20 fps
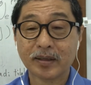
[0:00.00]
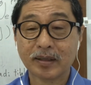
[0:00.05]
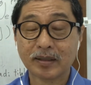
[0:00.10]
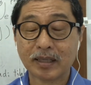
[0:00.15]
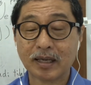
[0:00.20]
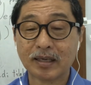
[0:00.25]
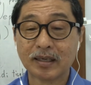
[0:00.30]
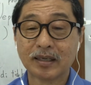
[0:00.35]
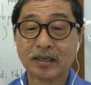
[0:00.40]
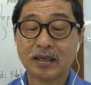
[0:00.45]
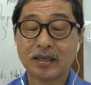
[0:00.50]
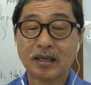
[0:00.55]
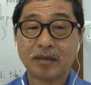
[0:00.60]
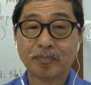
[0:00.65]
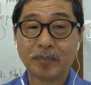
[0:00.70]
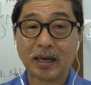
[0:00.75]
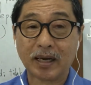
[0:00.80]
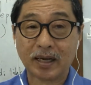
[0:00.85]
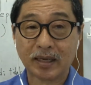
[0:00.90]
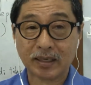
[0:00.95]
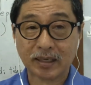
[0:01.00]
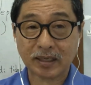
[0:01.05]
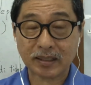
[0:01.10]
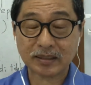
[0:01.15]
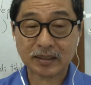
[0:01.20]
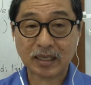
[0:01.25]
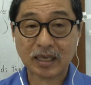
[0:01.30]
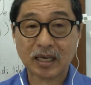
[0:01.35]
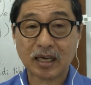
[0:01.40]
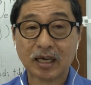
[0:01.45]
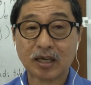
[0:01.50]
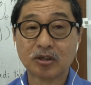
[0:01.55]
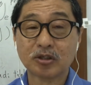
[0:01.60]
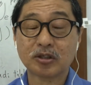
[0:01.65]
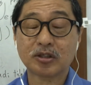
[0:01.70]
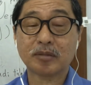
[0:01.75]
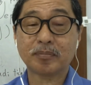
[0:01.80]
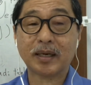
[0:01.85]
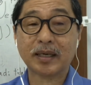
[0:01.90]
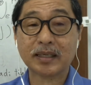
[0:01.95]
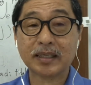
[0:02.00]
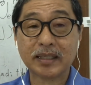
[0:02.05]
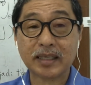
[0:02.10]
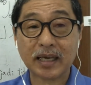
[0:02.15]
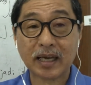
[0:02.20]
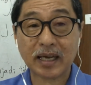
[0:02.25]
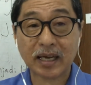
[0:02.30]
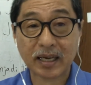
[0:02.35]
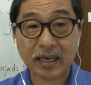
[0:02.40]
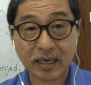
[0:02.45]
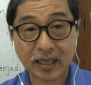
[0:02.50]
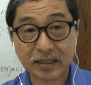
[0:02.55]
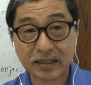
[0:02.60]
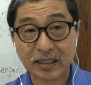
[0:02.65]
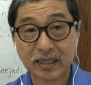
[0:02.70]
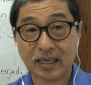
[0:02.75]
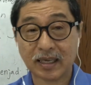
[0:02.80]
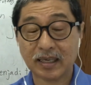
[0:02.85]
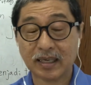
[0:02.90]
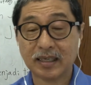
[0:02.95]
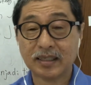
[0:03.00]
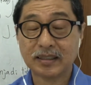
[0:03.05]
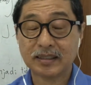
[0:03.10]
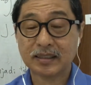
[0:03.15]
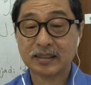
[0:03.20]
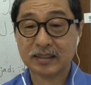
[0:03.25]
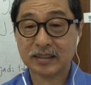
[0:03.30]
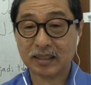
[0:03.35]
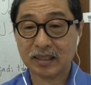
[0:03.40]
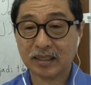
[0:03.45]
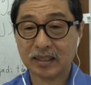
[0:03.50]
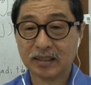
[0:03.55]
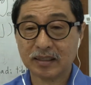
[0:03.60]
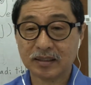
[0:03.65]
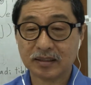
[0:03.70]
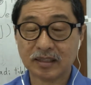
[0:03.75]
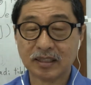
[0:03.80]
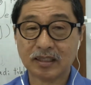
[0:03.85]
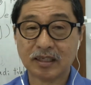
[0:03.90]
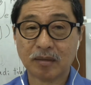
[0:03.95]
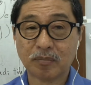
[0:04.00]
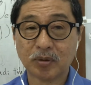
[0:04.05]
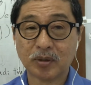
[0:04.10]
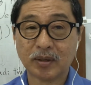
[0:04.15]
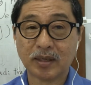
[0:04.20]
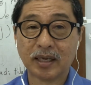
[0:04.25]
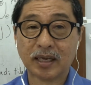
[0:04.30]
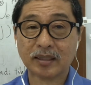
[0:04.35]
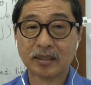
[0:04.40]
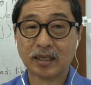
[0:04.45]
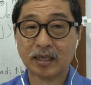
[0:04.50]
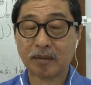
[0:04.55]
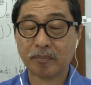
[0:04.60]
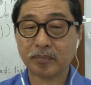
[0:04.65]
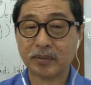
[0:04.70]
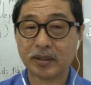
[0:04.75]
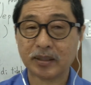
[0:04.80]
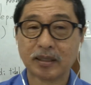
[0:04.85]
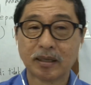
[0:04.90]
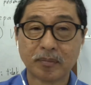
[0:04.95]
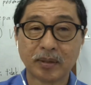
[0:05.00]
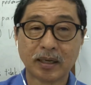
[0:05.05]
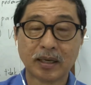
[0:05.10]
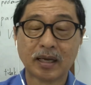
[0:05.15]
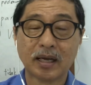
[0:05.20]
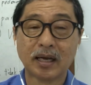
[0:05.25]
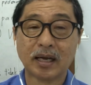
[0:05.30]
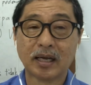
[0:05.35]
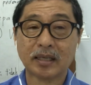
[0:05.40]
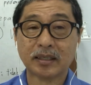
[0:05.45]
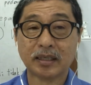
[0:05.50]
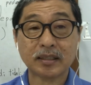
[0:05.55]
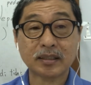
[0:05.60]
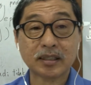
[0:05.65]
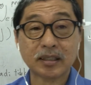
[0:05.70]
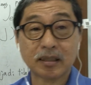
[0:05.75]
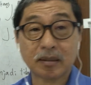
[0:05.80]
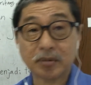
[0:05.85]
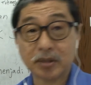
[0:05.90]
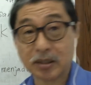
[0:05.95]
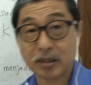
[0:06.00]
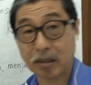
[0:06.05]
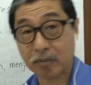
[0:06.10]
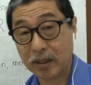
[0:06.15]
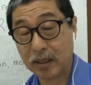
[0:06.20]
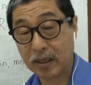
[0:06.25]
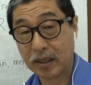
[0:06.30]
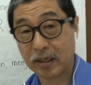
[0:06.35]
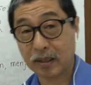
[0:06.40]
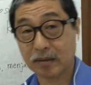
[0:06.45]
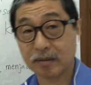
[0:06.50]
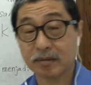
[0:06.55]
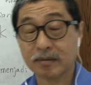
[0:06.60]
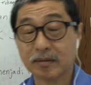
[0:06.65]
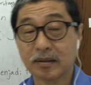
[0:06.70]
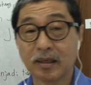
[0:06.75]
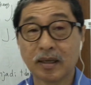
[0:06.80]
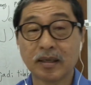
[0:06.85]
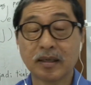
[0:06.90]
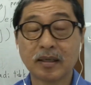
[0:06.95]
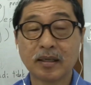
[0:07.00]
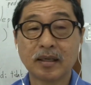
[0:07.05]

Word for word: Dan makanannya harus dibagi dengan rata, ya. Tidak boleh ada yang bisa makan, ada yang tidak bisa makan, ya.